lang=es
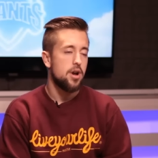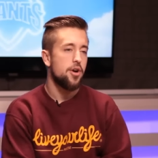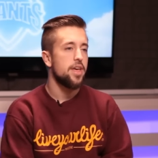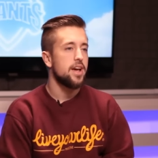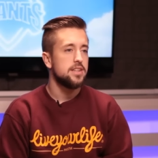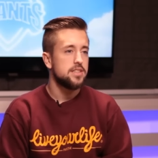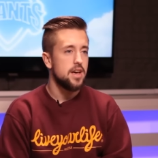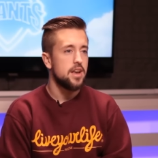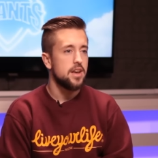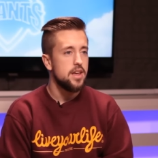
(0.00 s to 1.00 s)
la hora de
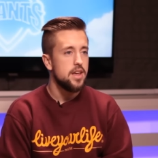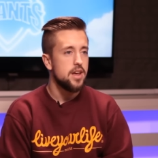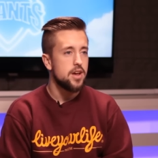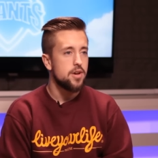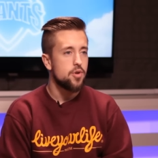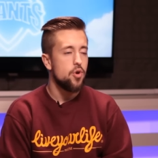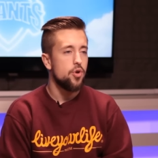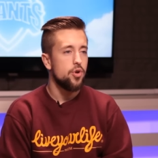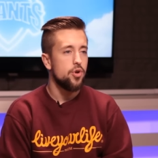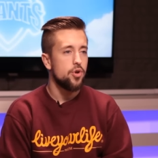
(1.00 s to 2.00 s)
castear. Eh,
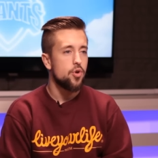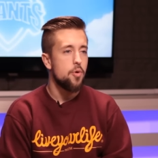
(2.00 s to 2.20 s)
con,